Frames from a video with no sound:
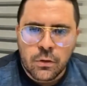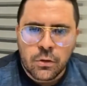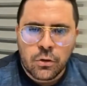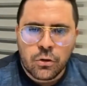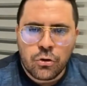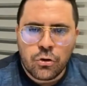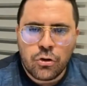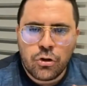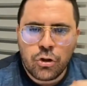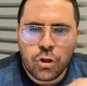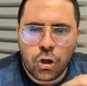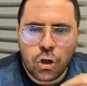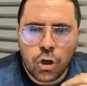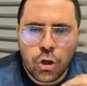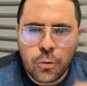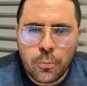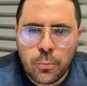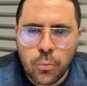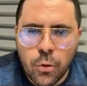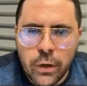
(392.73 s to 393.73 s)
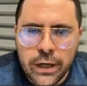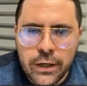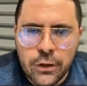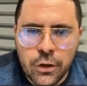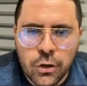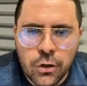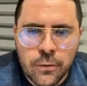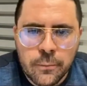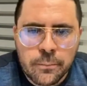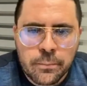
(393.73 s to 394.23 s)
No los
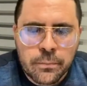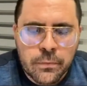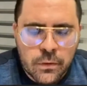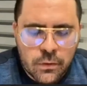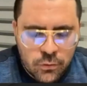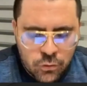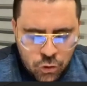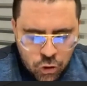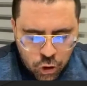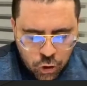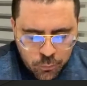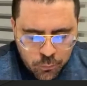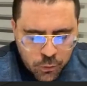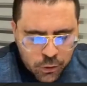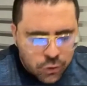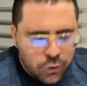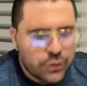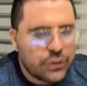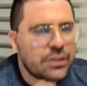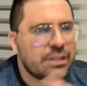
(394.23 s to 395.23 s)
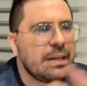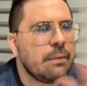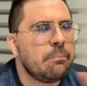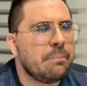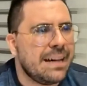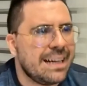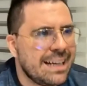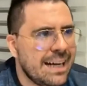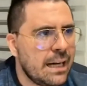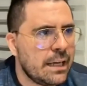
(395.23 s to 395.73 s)
puedo, no los puedo
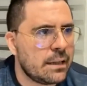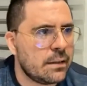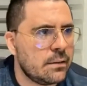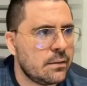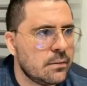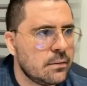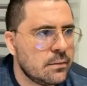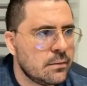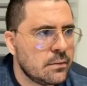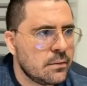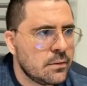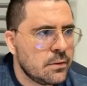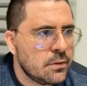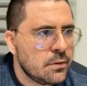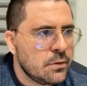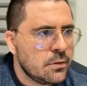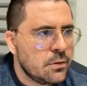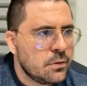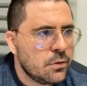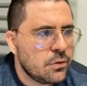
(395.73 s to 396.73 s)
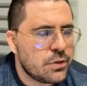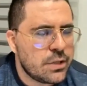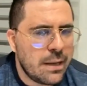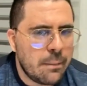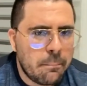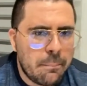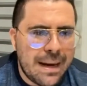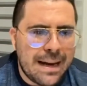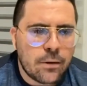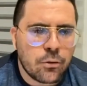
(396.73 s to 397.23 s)
separar. O sea,
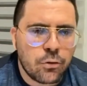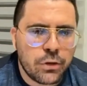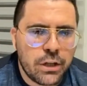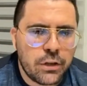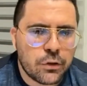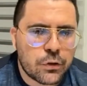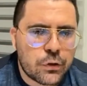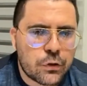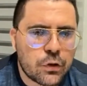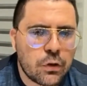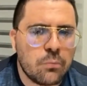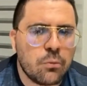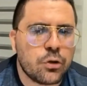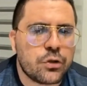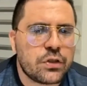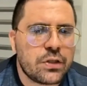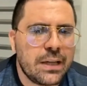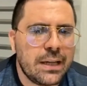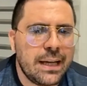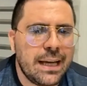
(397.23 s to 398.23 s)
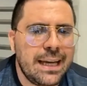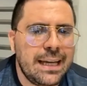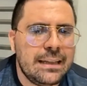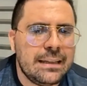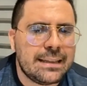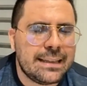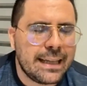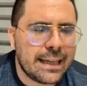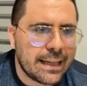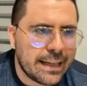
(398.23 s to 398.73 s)
van unidos, somos seres
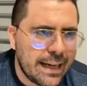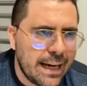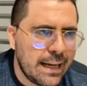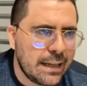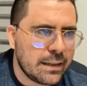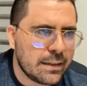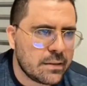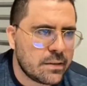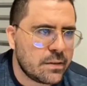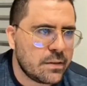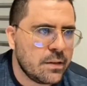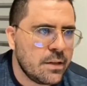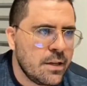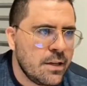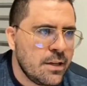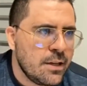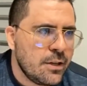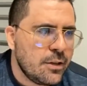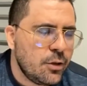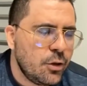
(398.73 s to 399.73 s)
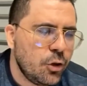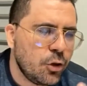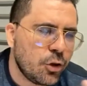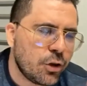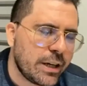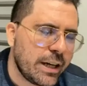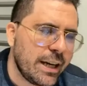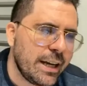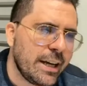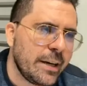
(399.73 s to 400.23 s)
integrales. Los
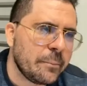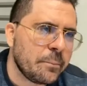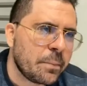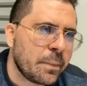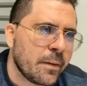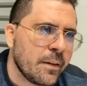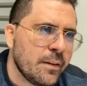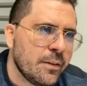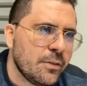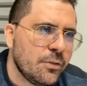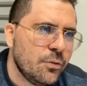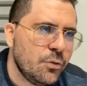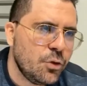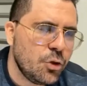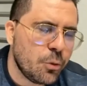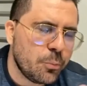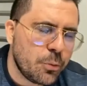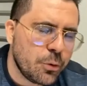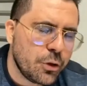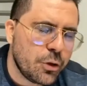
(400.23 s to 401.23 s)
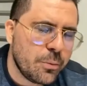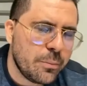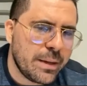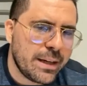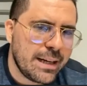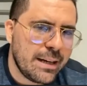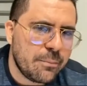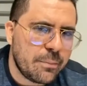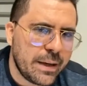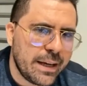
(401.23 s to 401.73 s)
que no pudieron
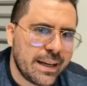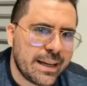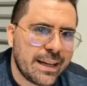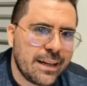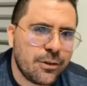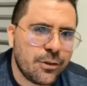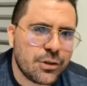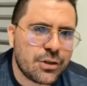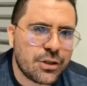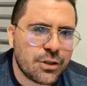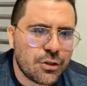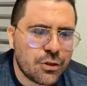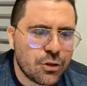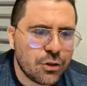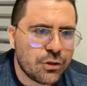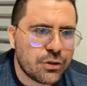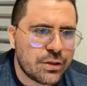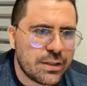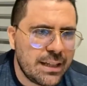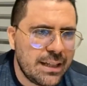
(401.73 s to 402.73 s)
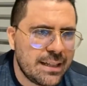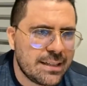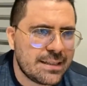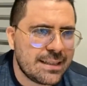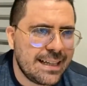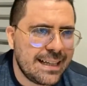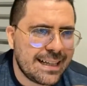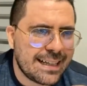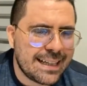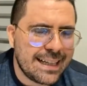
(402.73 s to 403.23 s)
ver la predica anoche, yo se
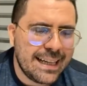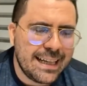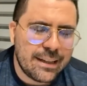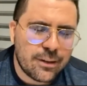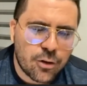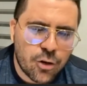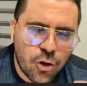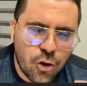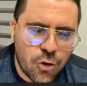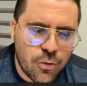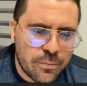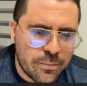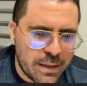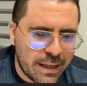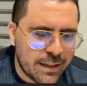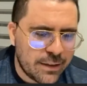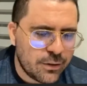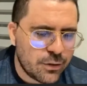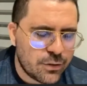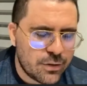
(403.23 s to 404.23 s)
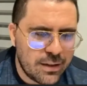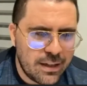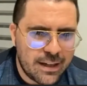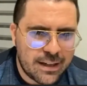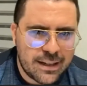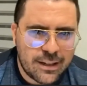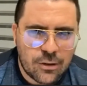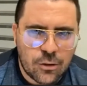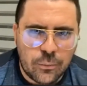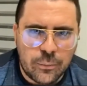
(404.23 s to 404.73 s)
las recomiendo, se las
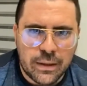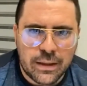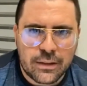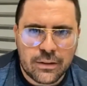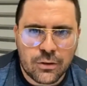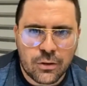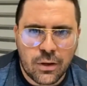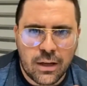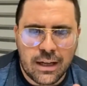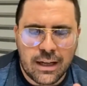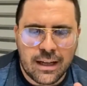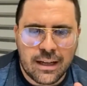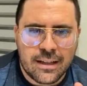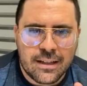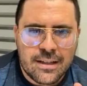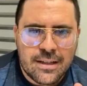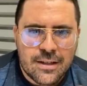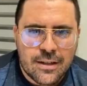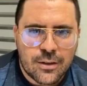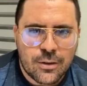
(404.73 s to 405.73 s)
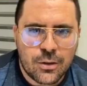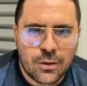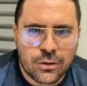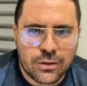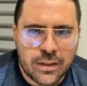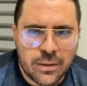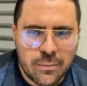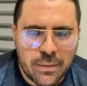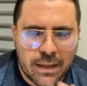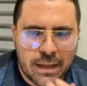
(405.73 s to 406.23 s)
recomiendo, ojalá cuando
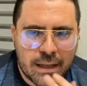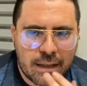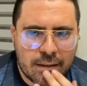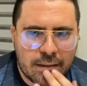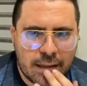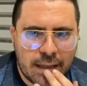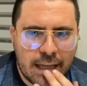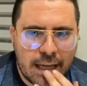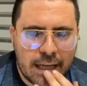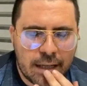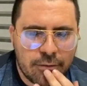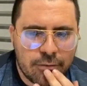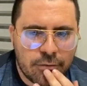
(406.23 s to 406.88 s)
termine este live